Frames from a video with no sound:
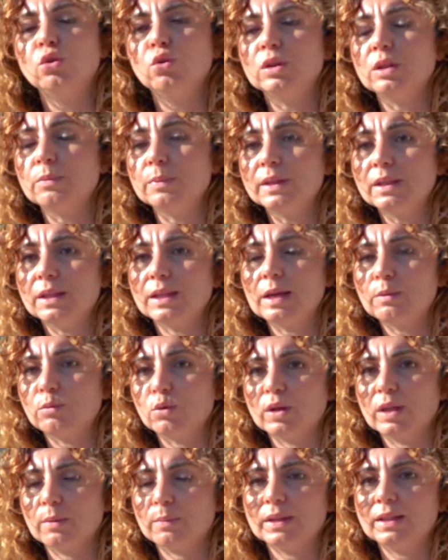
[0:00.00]
Non
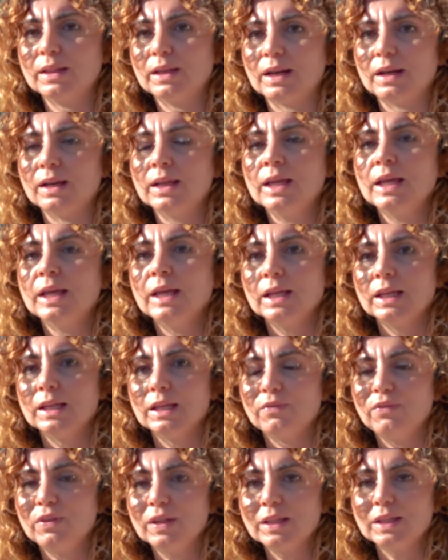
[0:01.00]
dimentichiamo che Matera
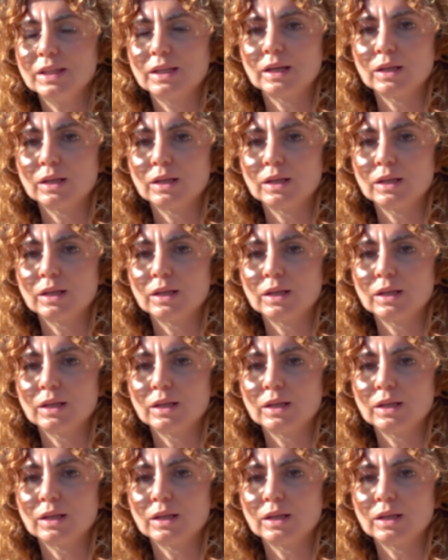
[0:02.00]
eh, viene